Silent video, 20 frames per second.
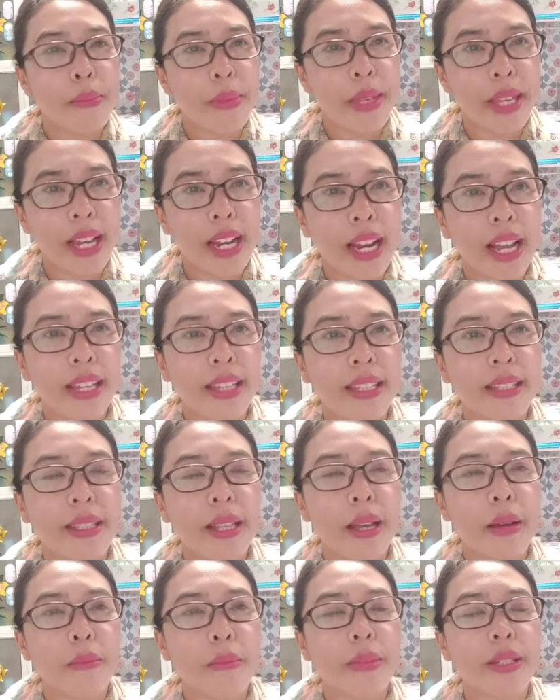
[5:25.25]
Biarlah
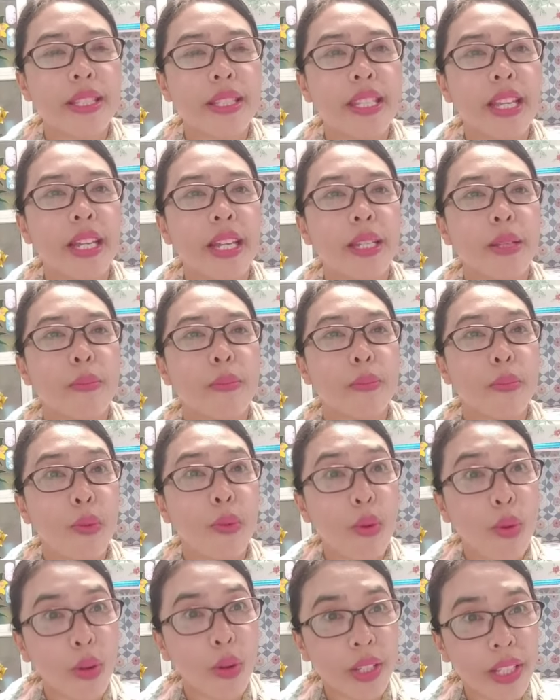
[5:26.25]
kita menjadi
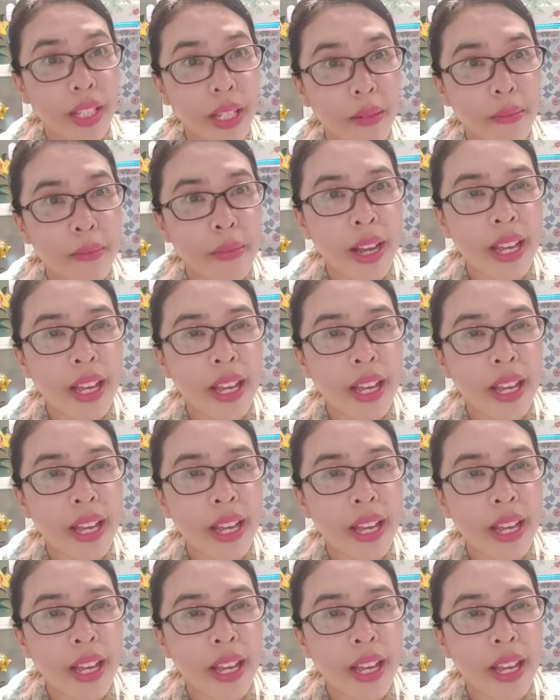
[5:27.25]
pohon yang